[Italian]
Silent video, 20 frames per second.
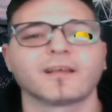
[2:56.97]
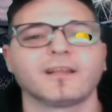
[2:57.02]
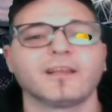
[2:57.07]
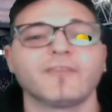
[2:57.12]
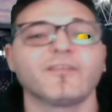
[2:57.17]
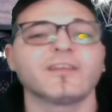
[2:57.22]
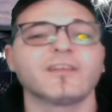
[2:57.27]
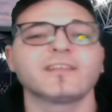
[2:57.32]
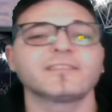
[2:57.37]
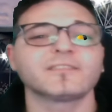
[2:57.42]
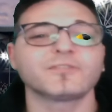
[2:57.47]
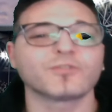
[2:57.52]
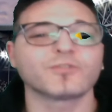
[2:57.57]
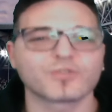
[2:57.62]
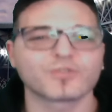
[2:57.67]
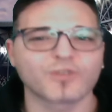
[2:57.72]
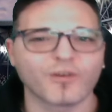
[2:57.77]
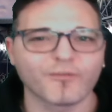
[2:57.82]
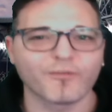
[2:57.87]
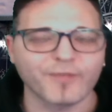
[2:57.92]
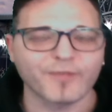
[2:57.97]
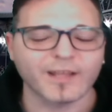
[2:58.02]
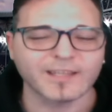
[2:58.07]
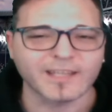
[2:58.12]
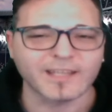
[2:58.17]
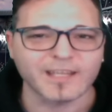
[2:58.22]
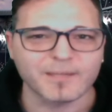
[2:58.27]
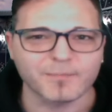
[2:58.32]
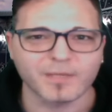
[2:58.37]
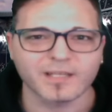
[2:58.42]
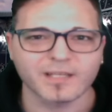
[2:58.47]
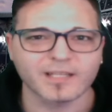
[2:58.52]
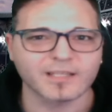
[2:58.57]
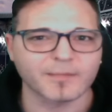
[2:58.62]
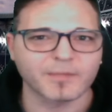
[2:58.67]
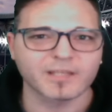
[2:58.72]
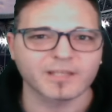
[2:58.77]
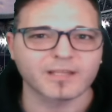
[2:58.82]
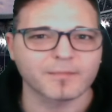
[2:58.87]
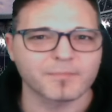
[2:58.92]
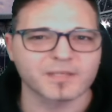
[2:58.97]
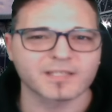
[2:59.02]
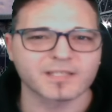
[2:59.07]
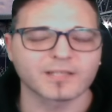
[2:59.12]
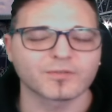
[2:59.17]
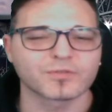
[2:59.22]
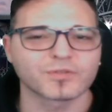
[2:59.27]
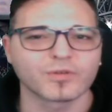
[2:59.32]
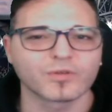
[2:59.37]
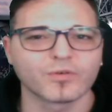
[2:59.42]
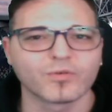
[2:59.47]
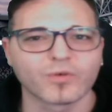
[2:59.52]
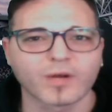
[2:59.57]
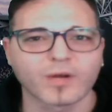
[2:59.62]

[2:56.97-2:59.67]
Le vele si sono sgonfiate immediatamente, è bastato solo un